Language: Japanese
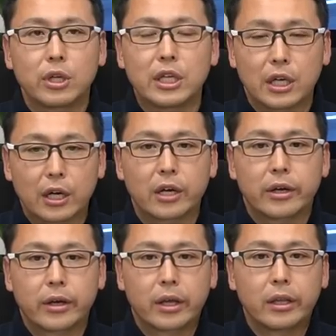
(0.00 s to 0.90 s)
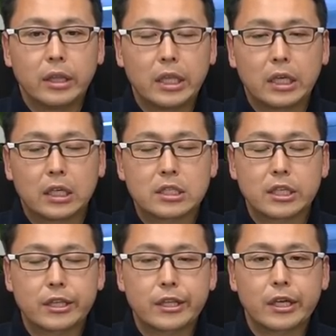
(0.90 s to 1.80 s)
にんかなで行かせ
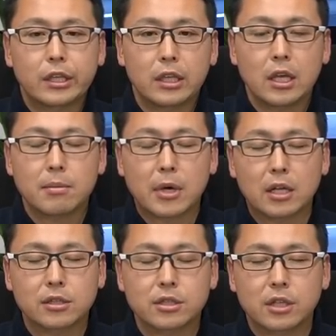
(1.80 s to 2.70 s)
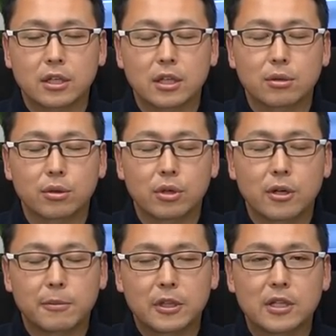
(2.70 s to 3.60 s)
ていただいて、まあ、葛飾店の
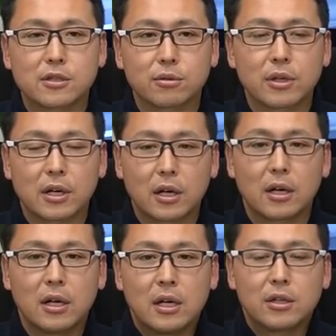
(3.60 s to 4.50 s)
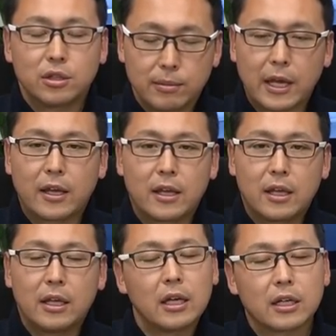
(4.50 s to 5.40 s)
横浜店長なんか含め
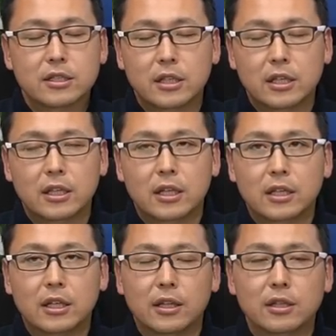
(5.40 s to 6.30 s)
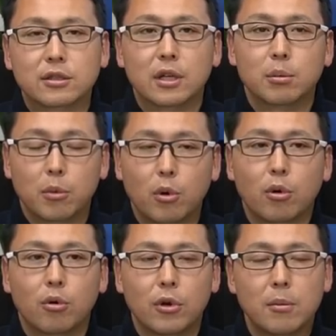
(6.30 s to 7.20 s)
行かせていただいたんですけれど
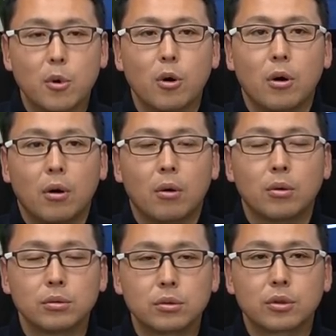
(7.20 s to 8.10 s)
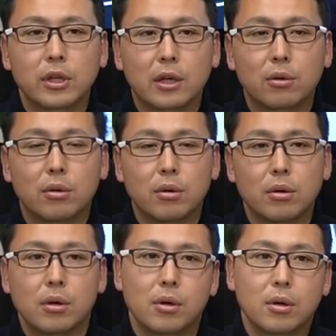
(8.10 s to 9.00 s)
も、これも本当にあ
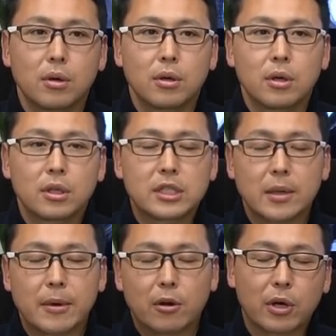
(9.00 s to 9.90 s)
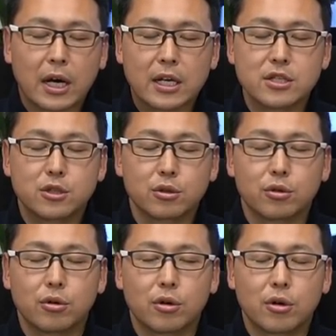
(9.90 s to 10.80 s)
の狭の会場
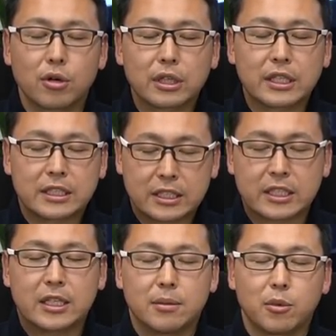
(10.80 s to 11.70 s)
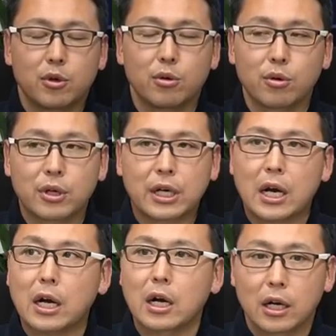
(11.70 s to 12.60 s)
をきっちりもうよっ
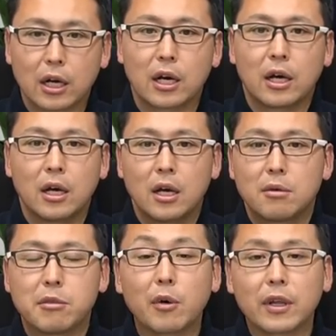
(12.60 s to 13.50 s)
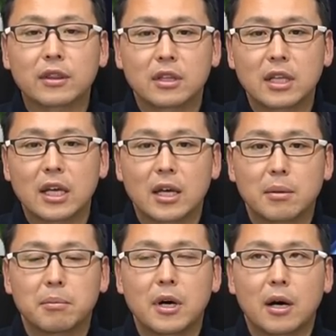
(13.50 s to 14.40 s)
かかんかな回って、
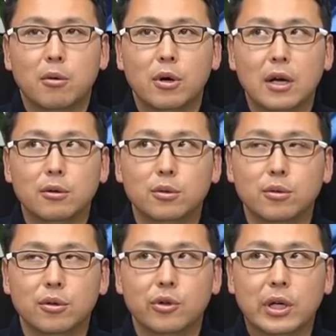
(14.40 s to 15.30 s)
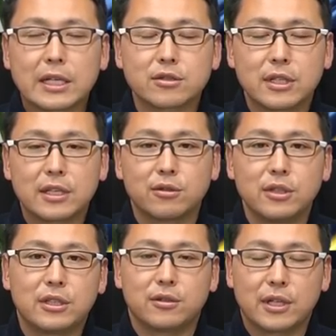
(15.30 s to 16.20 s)
まあ、他のところ寄らずに
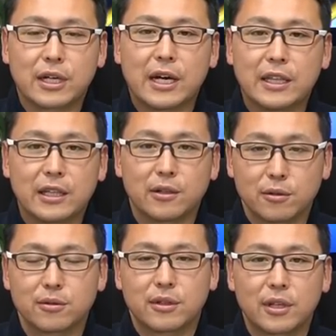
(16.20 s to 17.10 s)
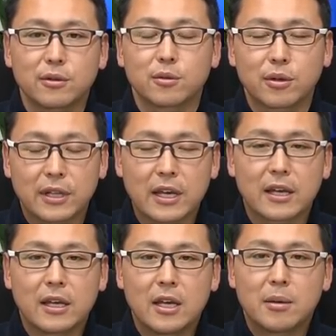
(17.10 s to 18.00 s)
クイックで帰ってくるっていう動画
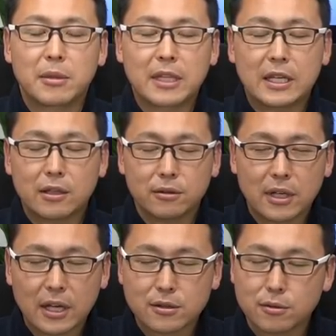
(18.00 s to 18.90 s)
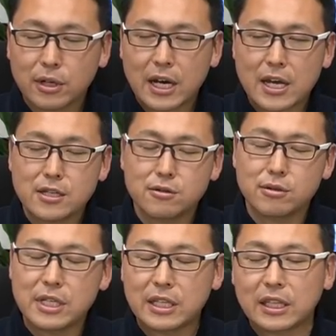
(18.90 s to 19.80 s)
で。まあできるだけその会
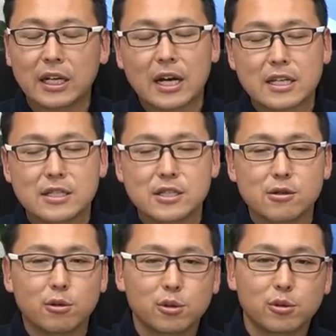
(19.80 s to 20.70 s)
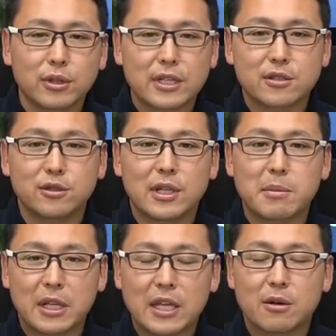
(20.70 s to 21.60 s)
場に行った感じをお届けするた
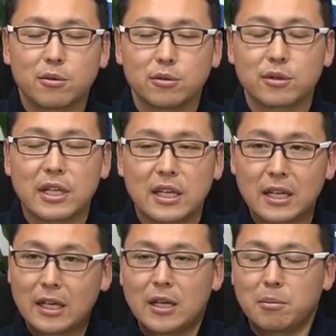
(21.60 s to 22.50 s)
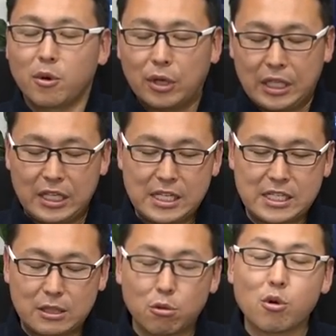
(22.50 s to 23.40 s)
めに、本当にもう日に
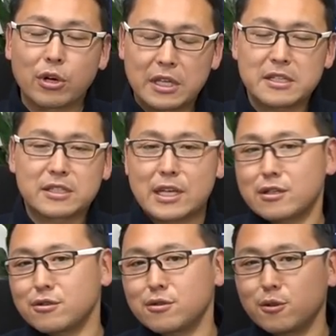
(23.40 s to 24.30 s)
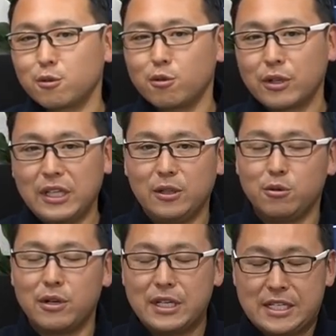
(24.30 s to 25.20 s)
ち通りスケジュール通り
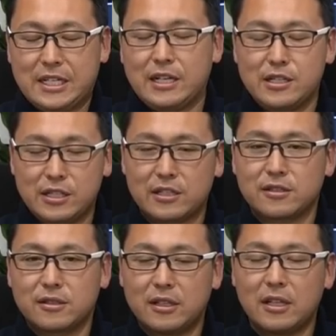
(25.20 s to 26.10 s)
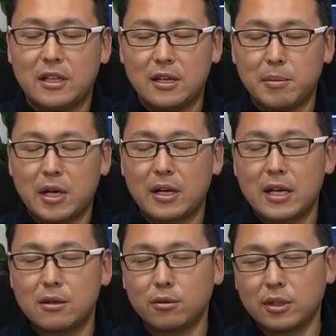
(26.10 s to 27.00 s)
動画にした感じです。なんでまあ
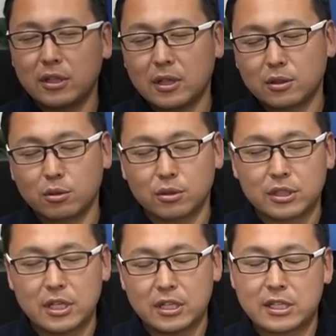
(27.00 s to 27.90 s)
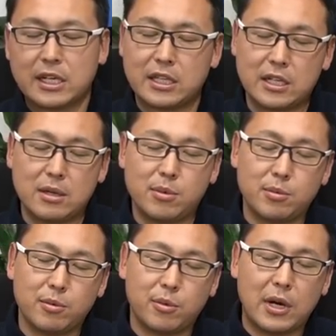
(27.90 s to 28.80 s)
内容的にはちょっと整理されてない
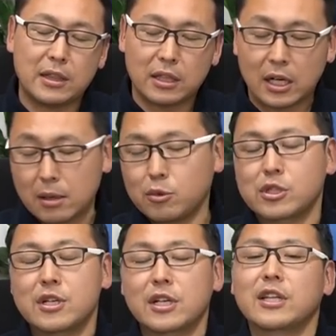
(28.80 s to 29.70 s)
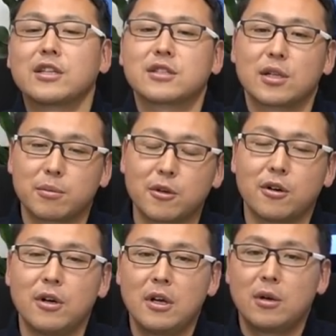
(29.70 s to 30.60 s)
部分もあったかもしれないんですけど
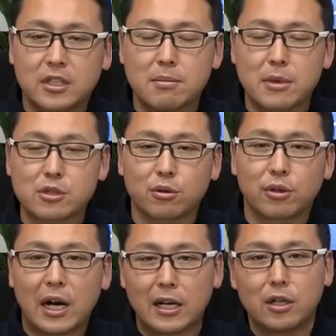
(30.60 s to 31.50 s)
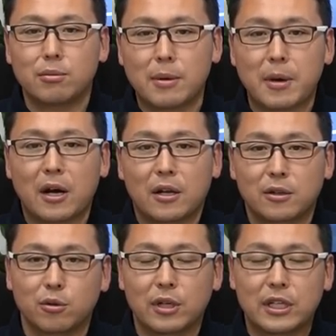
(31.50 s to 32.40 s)
も、狭小のありのまま
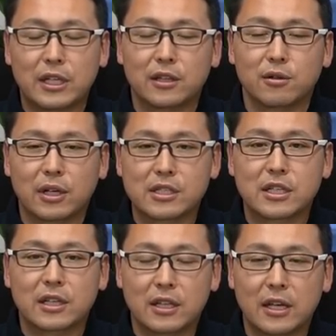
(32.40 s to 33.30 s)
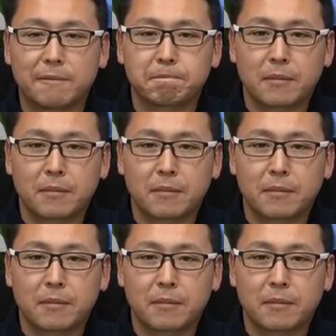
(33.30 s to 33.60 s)
動画になってる感じなんで、